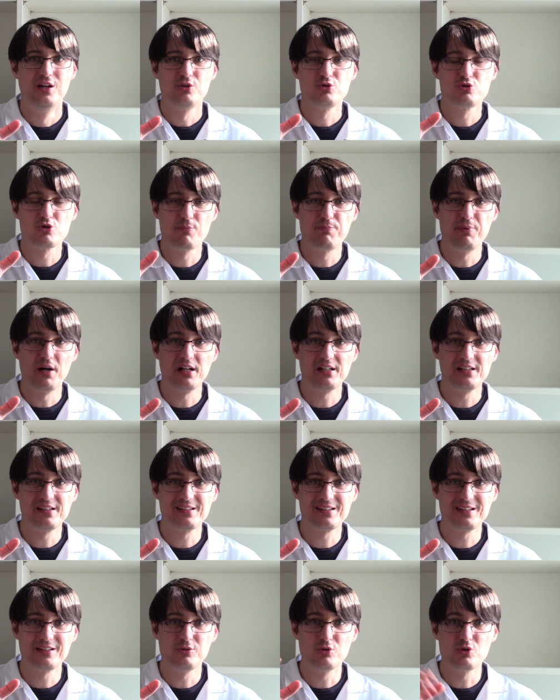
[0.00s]
Je parle
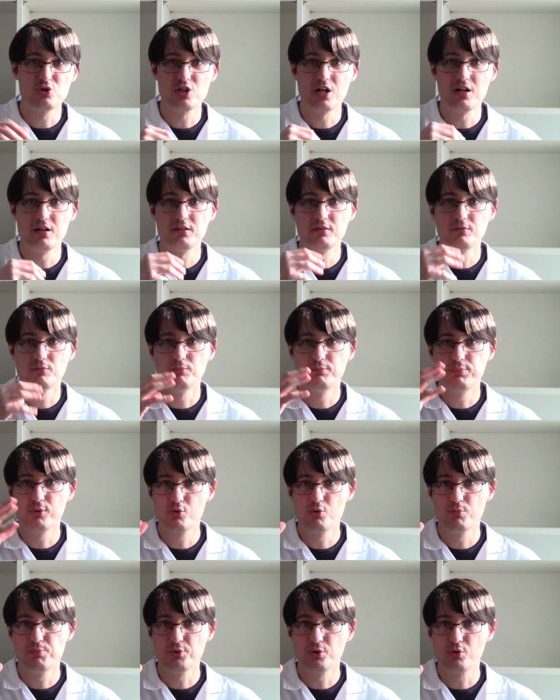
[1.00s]
ici de gens
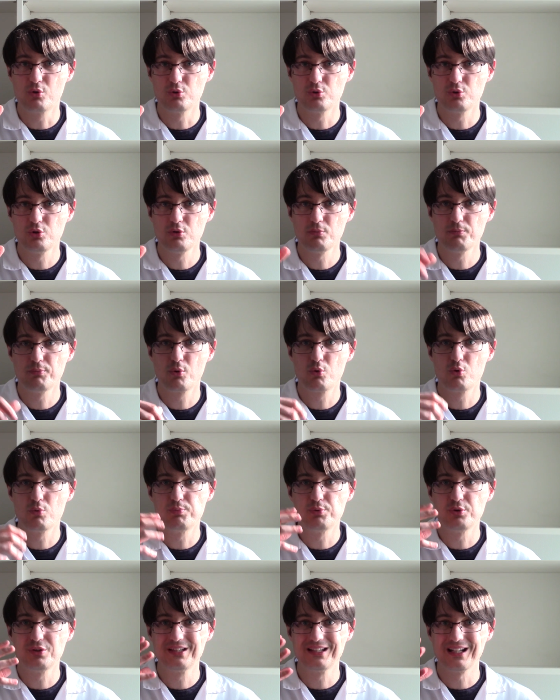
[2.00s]
beaucoup plus connus, beaucoup
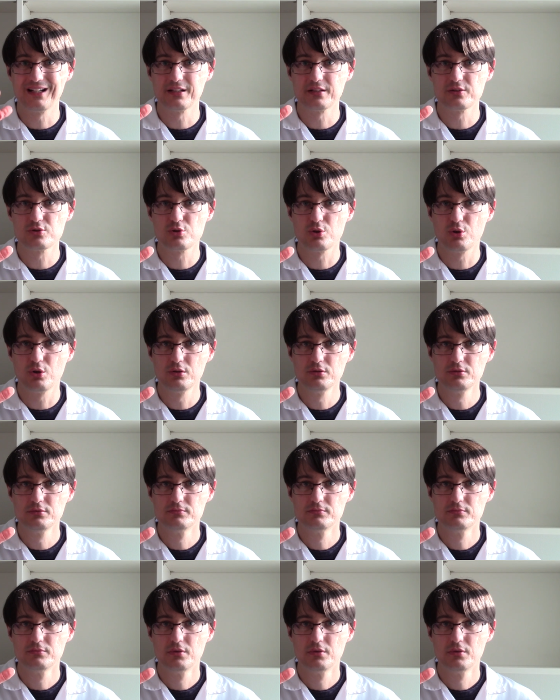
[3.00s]
plus talentueux,